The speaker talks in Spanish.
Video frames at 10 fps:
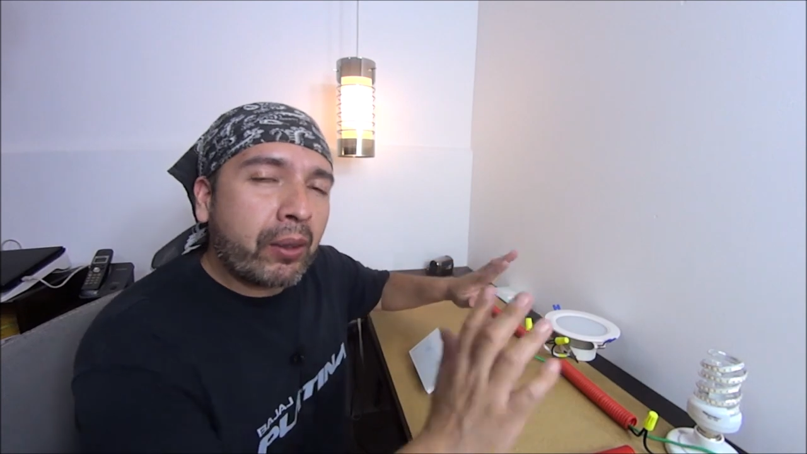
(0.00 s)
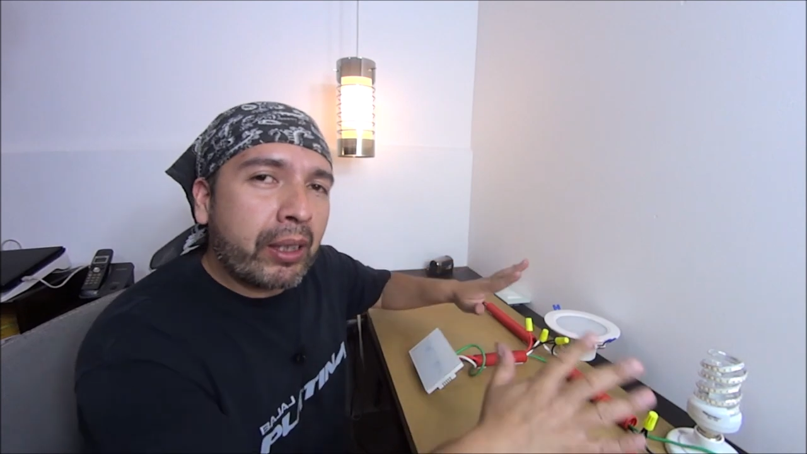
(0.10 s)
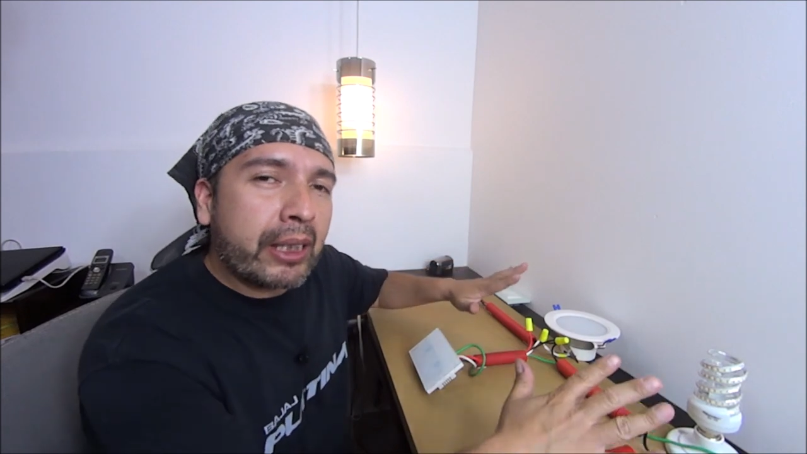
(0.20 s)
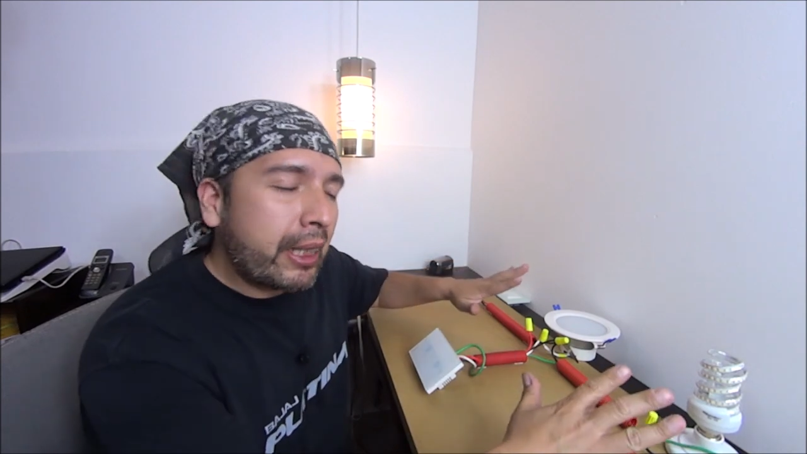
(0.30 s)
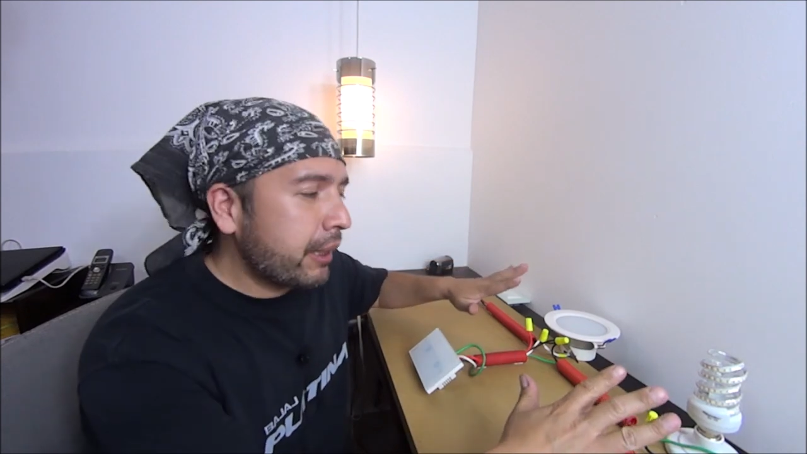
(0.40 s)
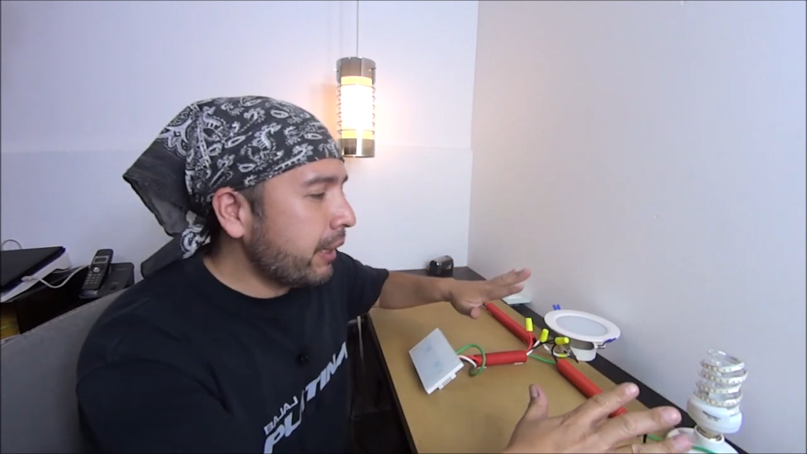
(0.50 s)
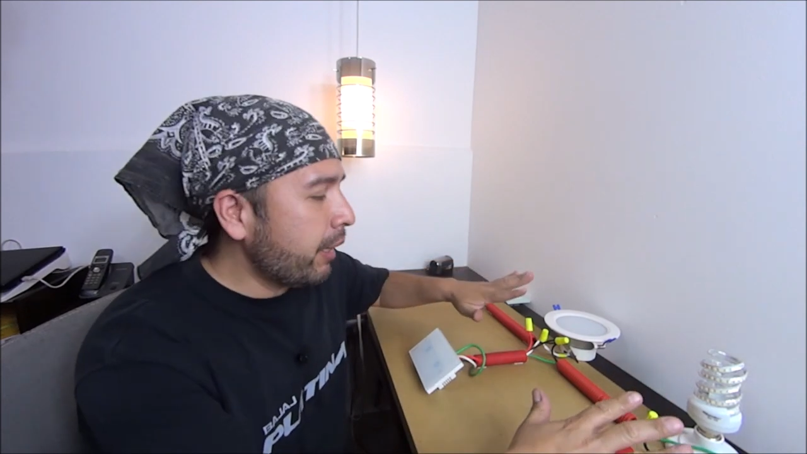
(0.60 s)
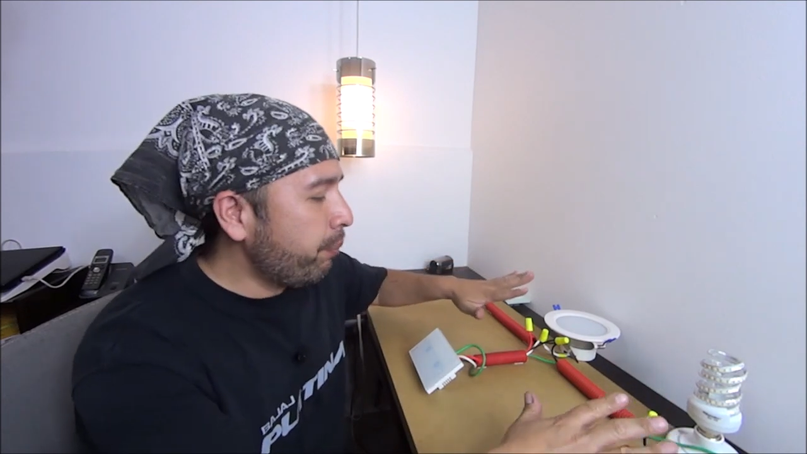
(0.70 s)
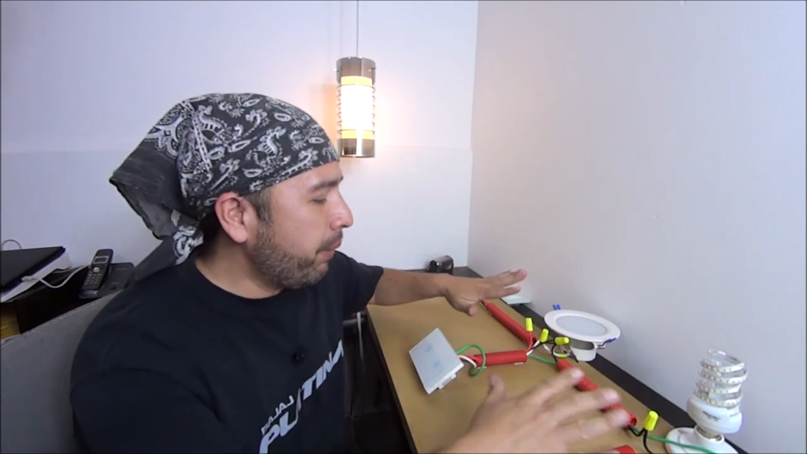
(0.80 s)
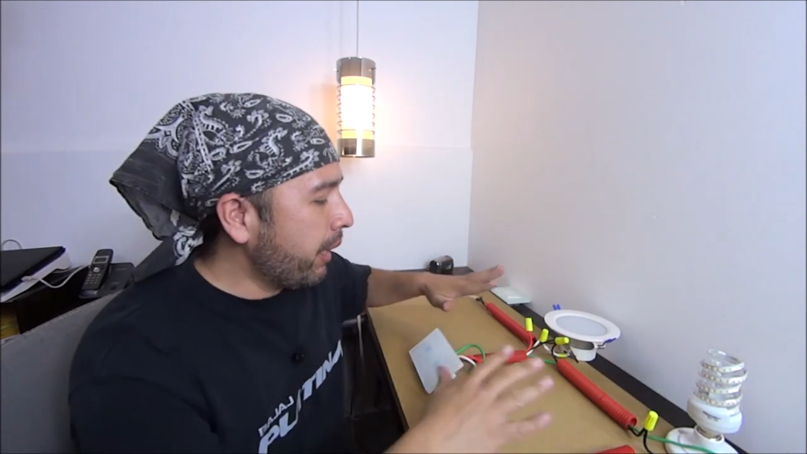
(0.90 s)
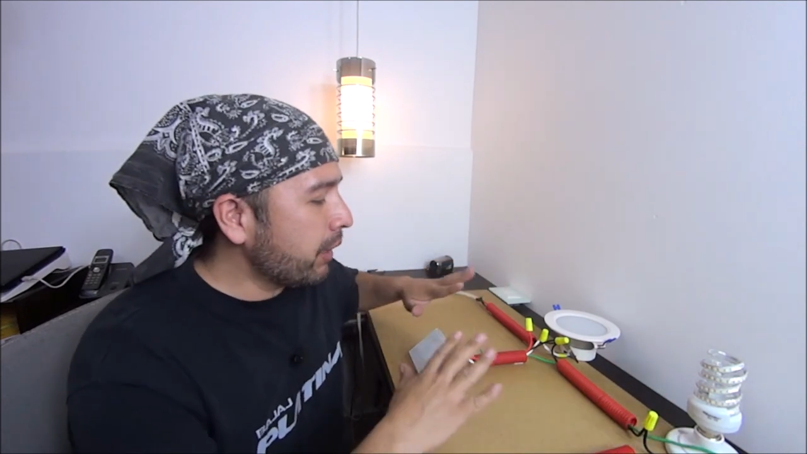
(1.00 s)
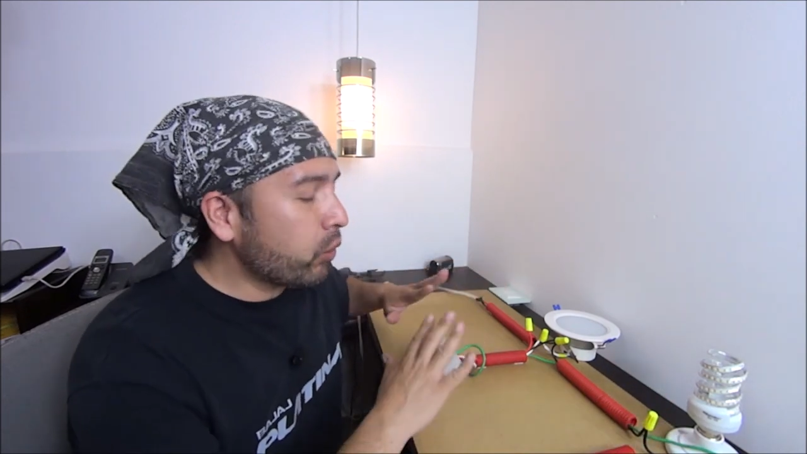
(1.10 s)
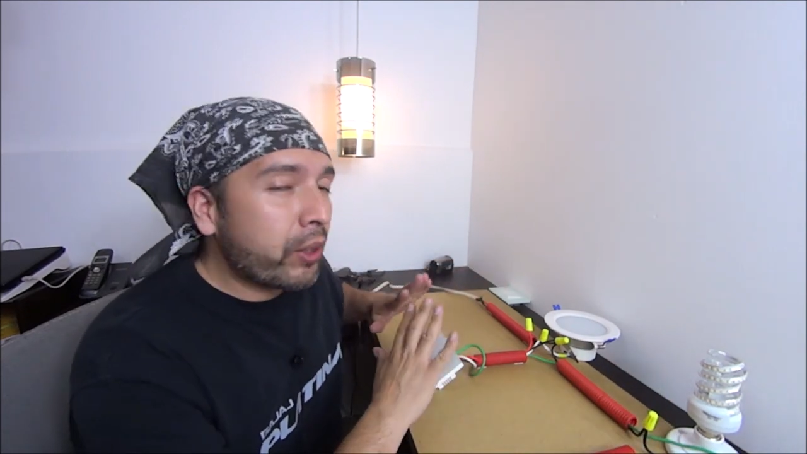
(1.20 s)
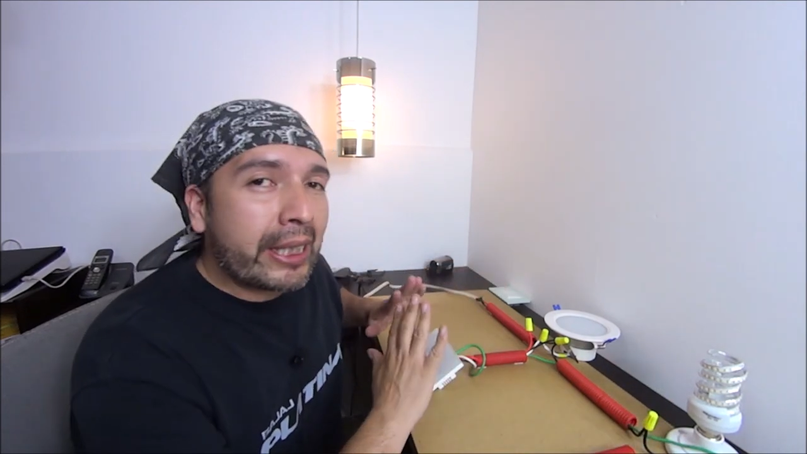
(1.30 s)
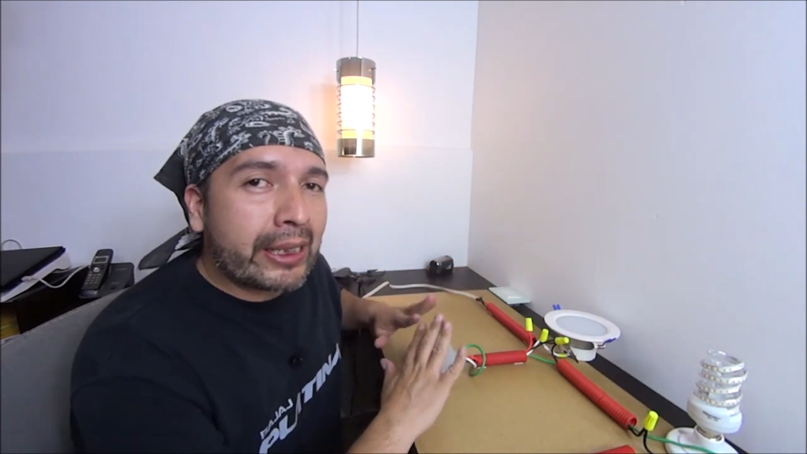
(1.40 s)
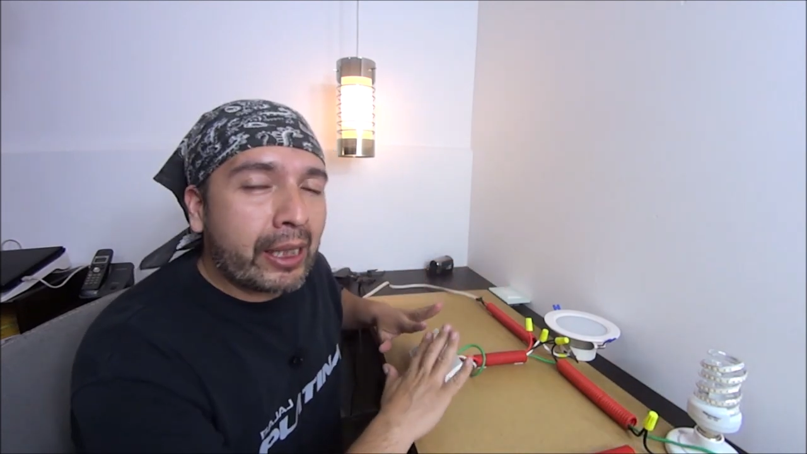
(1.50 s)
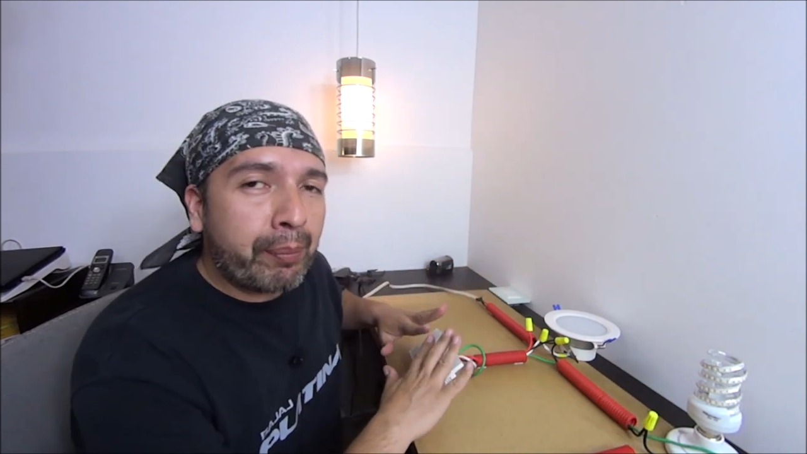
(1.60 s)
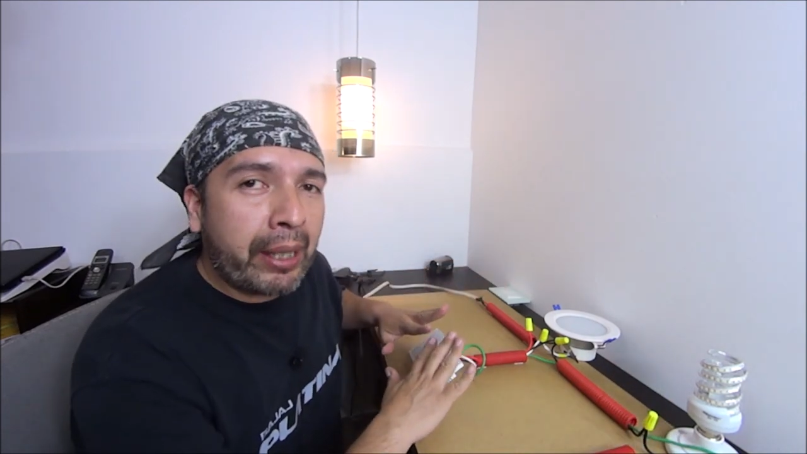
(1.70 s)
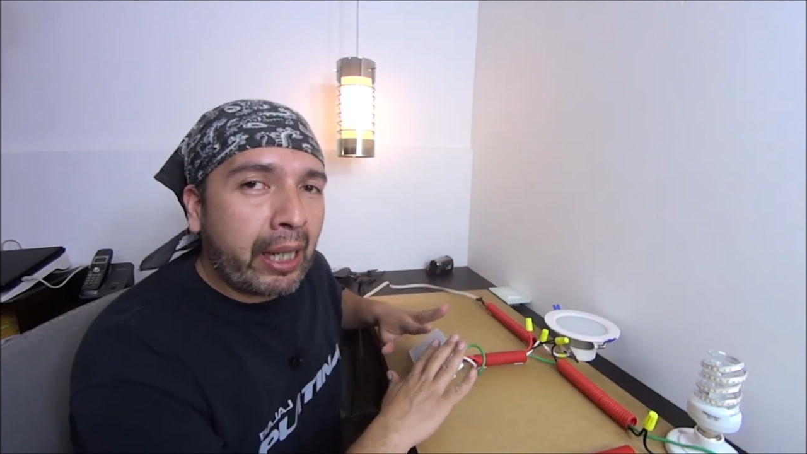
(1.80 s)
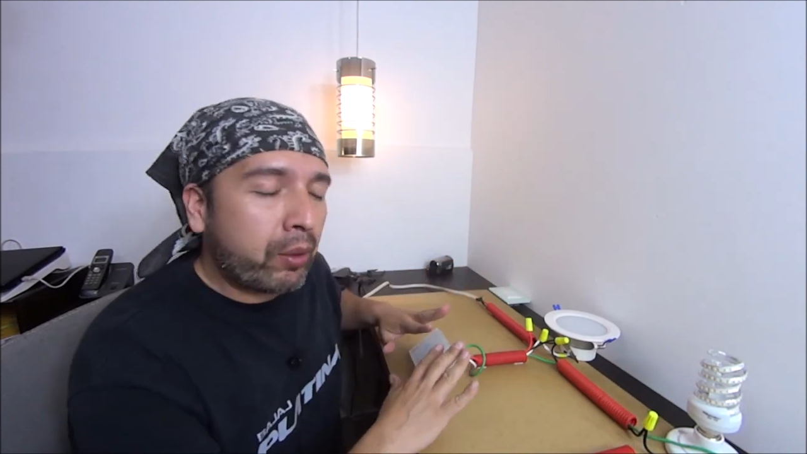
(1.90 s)
conectan estas lámparas con este
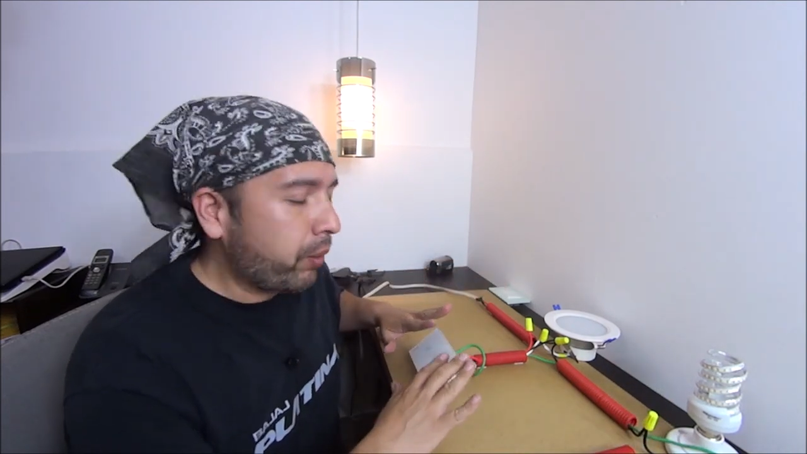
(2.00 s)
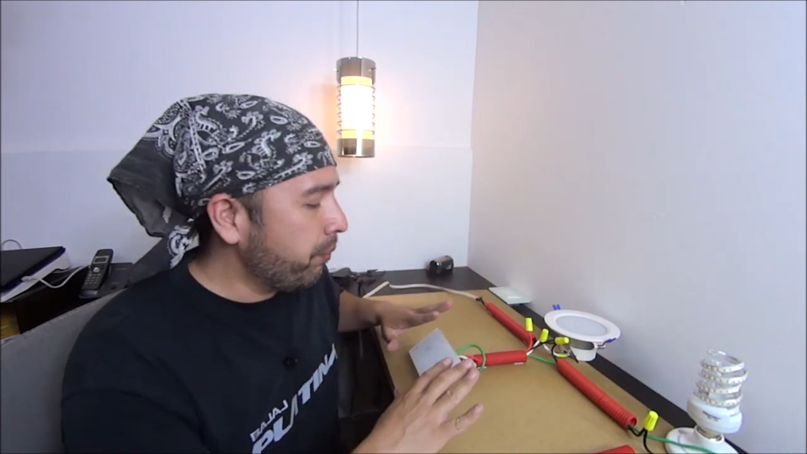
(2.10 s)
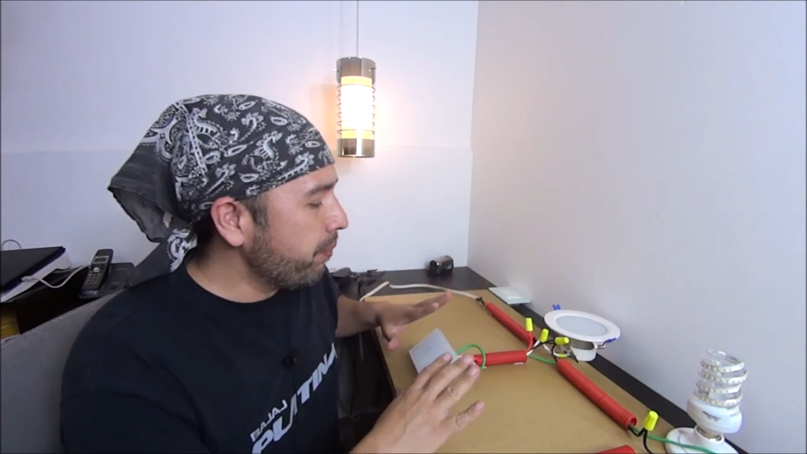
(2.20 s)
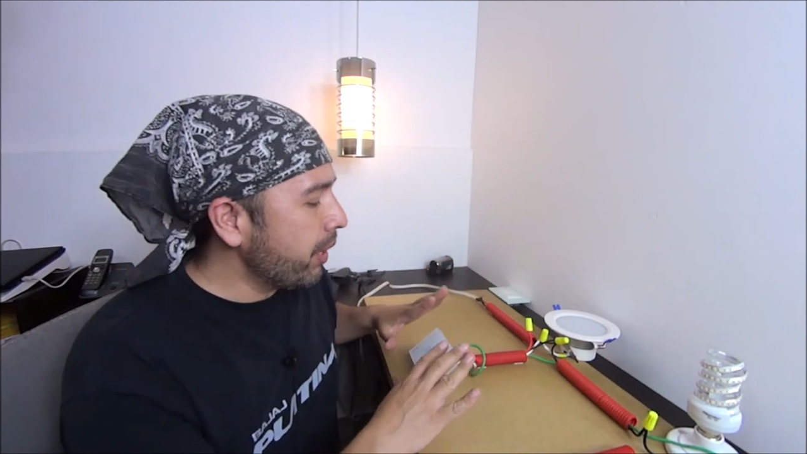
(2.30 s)
apagador.